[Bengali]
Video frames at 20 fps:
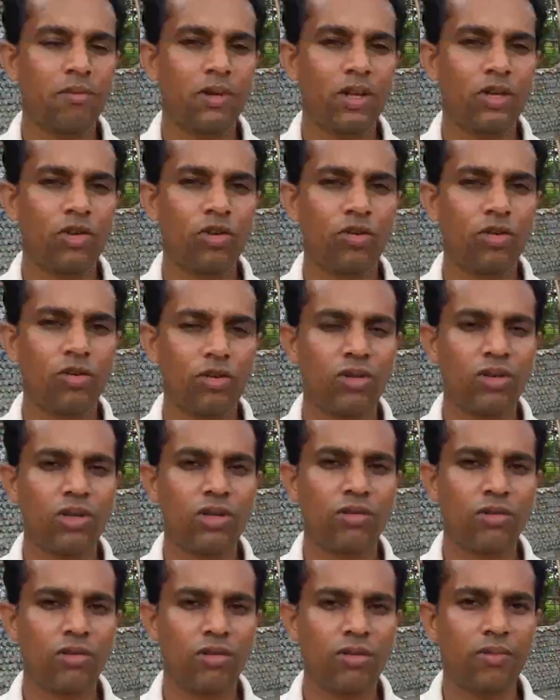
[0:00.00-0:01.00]
আট হাজার
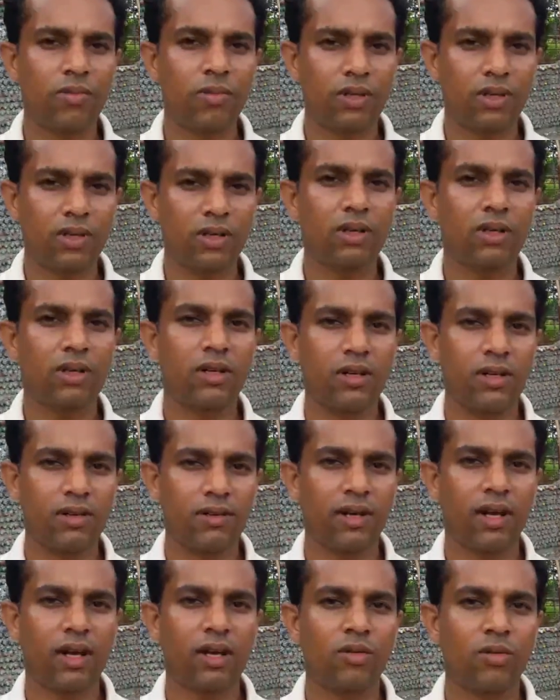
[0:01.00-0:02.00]
প্লাস্টিক বোতল একশো
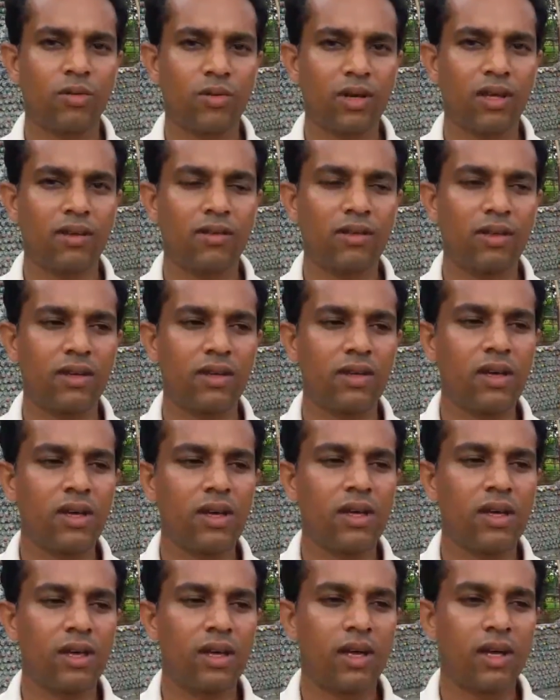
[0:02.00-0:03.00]
পঞ্চাশ বস্তা
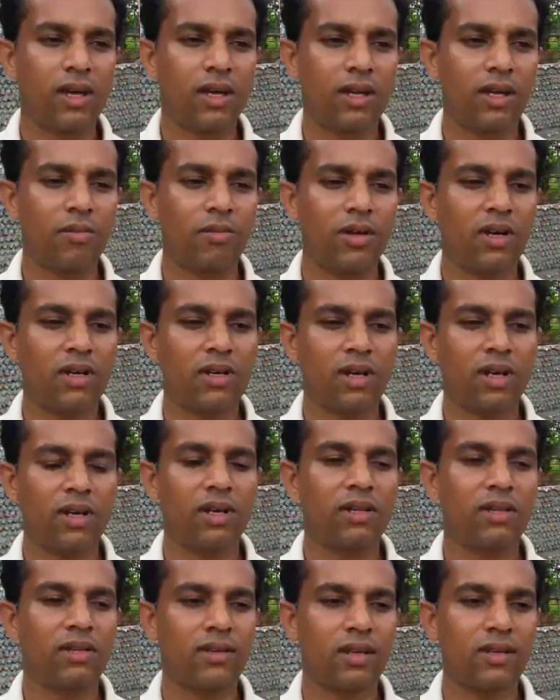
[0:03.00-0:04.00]
সিমেন্ট ছয়
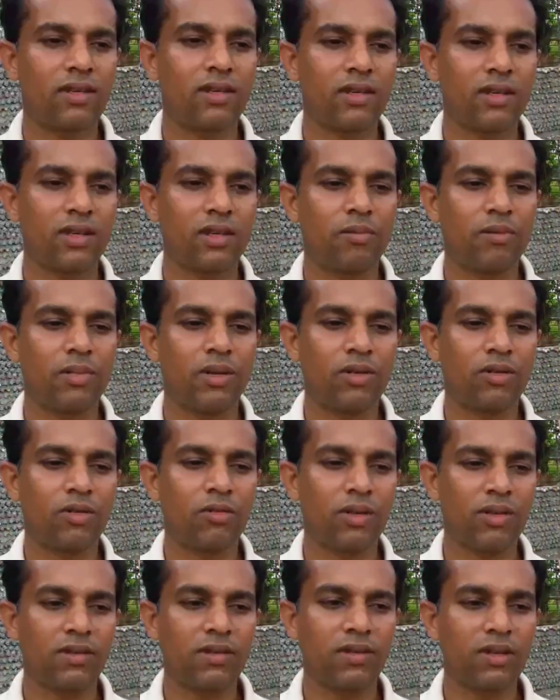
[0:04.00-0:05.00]
ট্রাক বালু
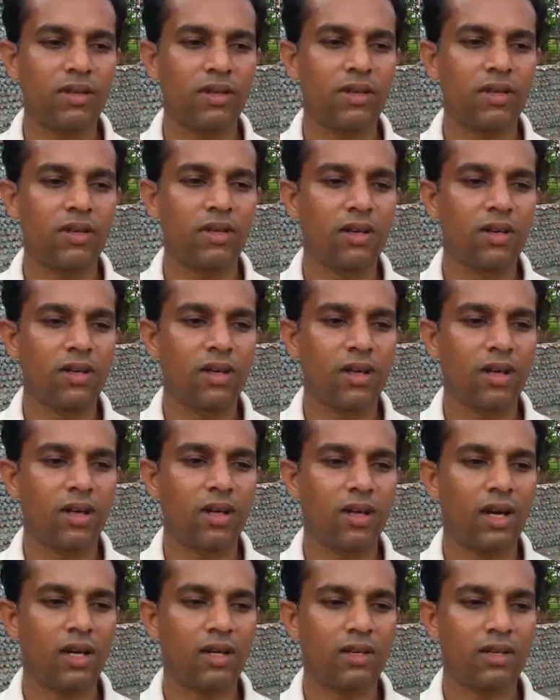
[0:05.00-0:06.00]
এতে ব্যয় হয়েছে মাত্র
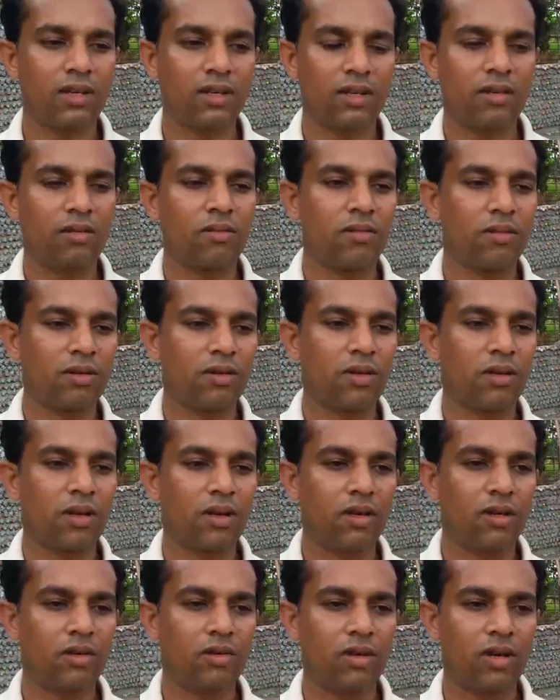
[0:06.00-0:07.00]
আড়াই লাখ টাকা
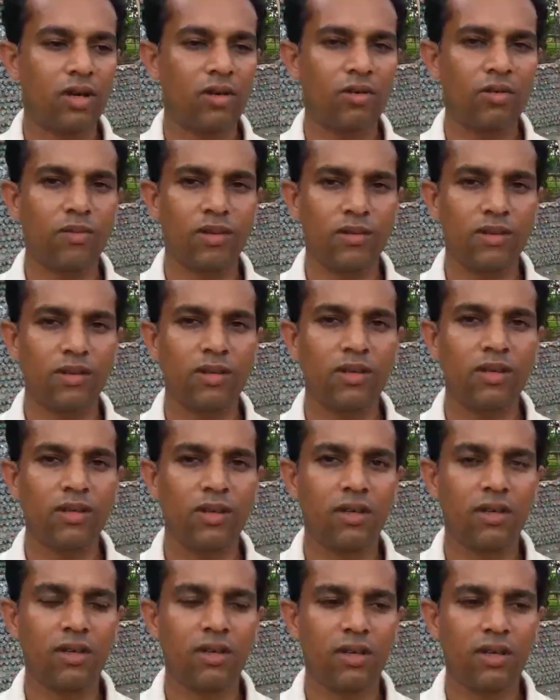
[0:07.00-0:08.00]
ড্রয়িং রুম আছে
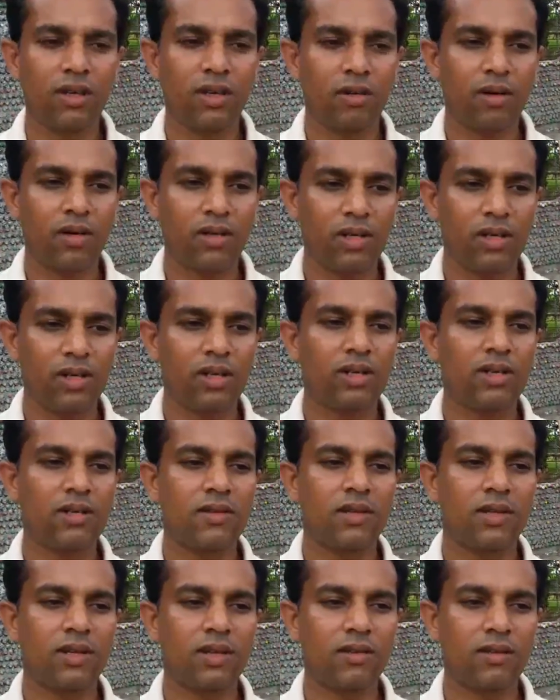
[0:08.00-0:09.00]
একটি
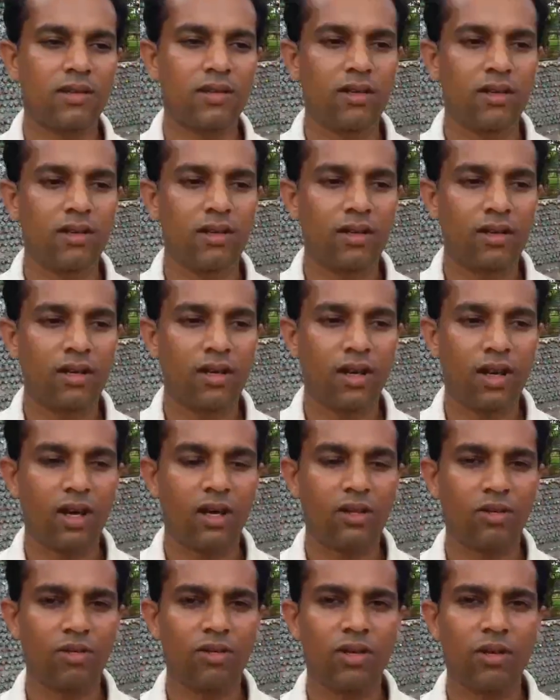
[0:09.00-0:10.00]
কিচেন আছে
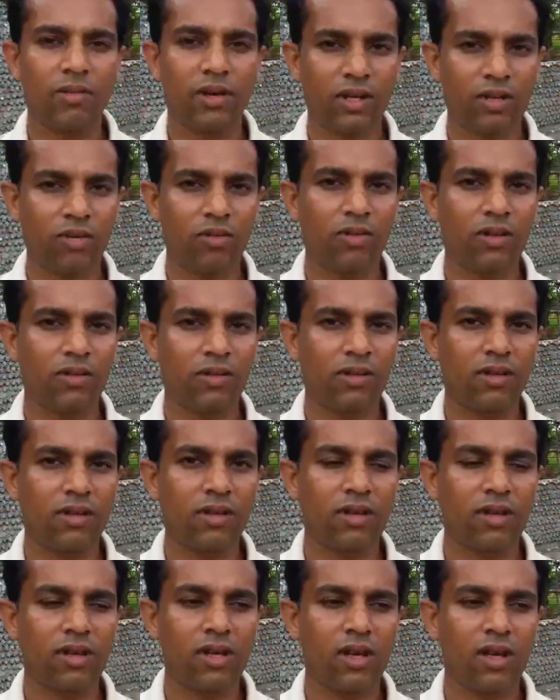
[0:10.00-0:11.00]
আর দুইটা বাথরুম আছে
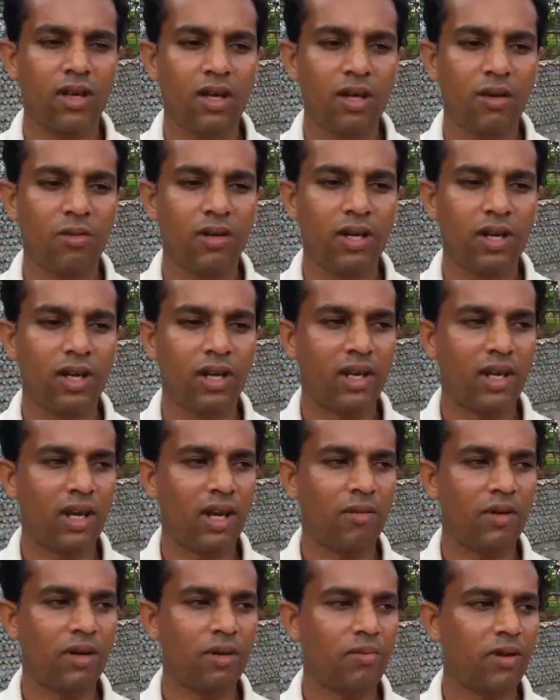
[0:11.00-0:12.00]
এখানে
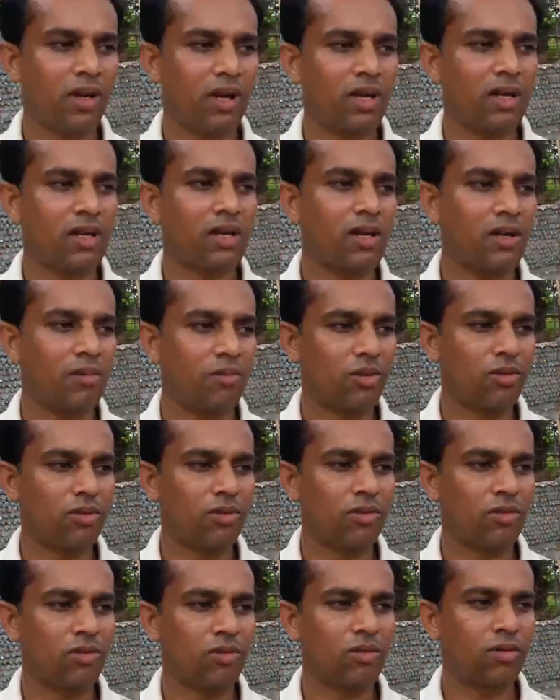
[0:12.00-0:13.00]
আমার প্রায় এ
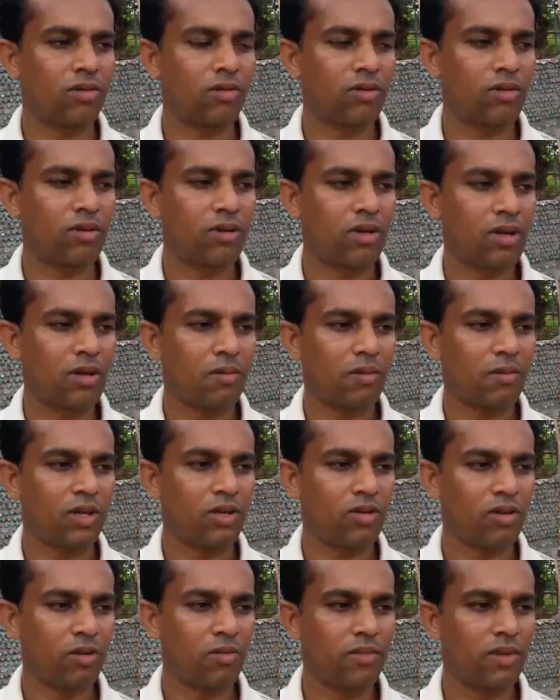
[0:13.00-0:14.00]
পর্যন্ত
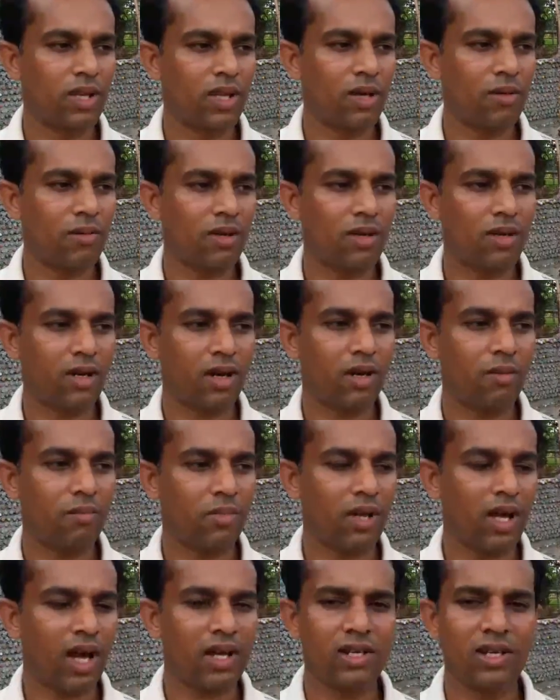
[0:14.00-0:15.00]
মানে সব মিলে আমার
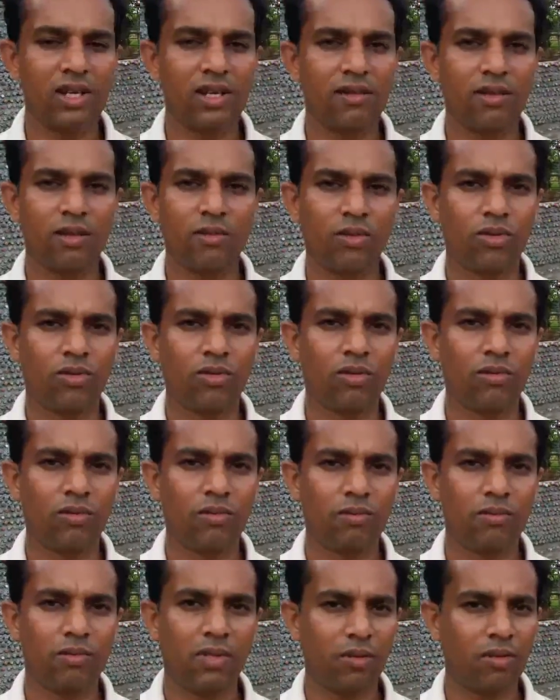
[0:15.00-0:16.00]
প্রায় আশি হাজার বোতল
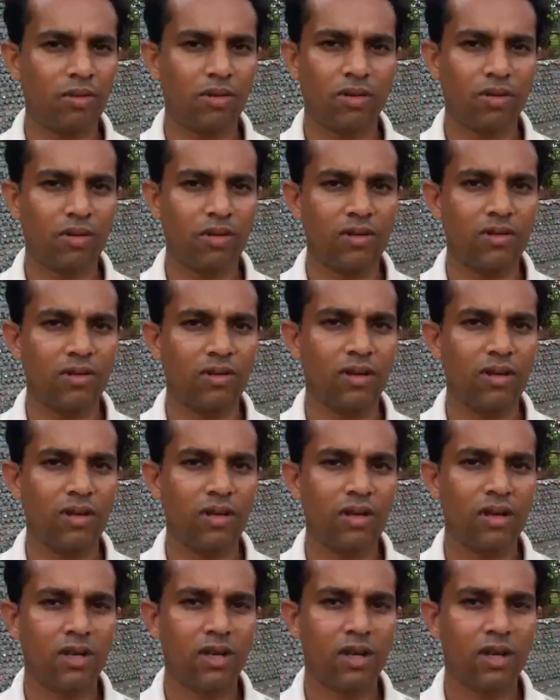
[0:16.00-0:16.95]
ব্যবহার করা হয়েছে